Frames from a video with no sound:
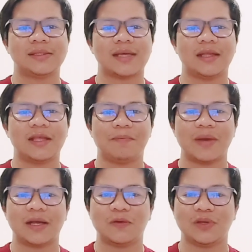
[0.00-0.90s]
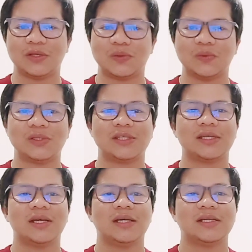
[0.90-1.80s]
sa ating Panginoong
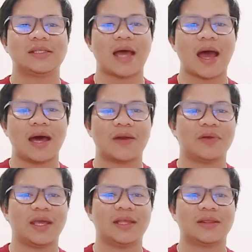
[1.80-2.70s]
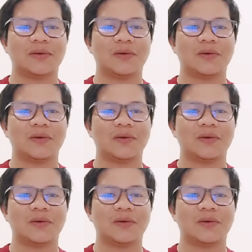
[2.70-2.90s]
Yesus sa araw na ito